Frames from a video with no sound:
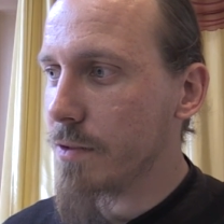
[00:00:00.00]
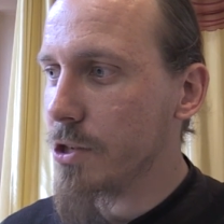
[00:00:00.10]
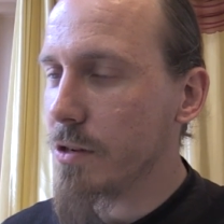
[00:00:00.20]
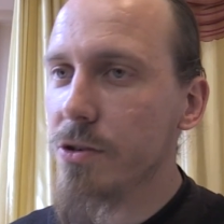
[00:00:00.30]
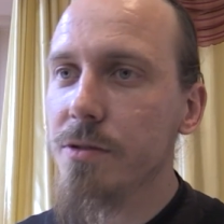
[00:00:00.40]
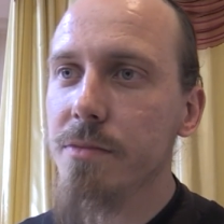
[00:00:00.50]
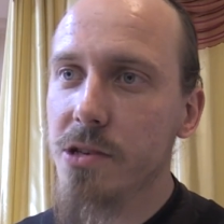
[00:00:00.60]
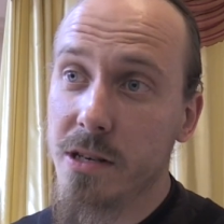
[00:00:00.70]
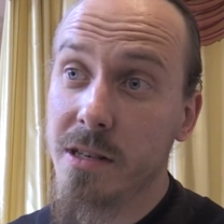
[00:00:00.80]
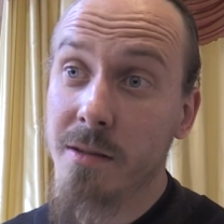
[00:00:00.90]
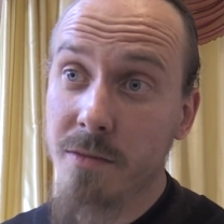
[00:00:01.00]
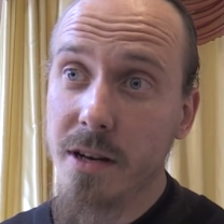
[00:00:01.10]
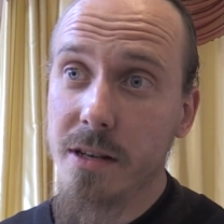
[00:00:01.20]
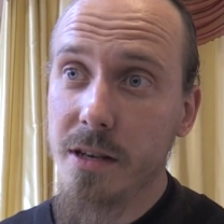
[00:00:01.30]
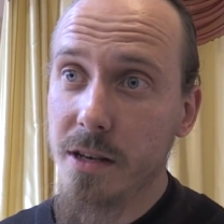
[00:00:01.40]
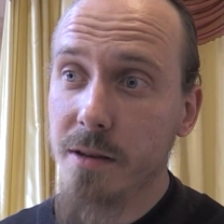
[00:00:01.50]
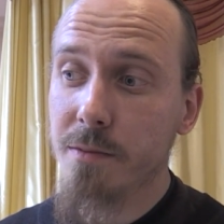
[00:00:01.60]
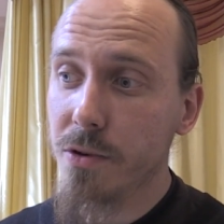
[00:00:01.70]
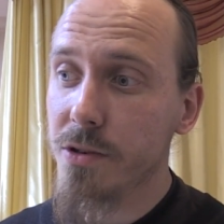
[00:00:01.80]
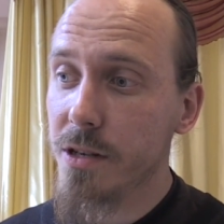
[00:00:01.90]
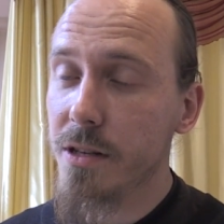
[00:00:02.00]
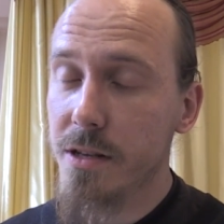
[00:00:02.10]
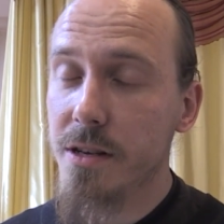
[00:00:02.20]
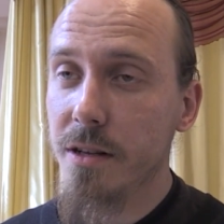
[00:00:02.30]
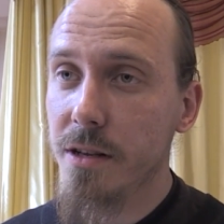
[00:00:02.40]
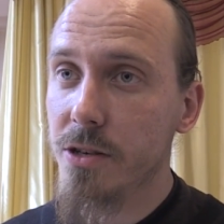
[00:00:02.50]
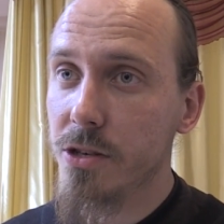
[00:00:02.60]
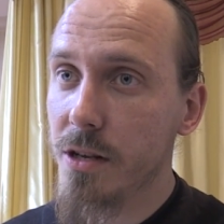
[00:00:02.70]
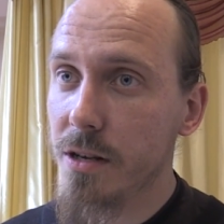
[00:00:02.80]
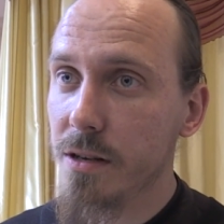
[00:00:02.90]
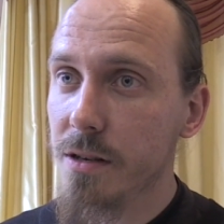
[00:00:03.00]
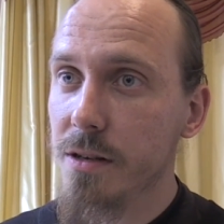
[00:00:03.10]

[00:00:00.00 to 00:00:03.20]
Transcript: человек очень быстро сломается и бросит это дело начатое.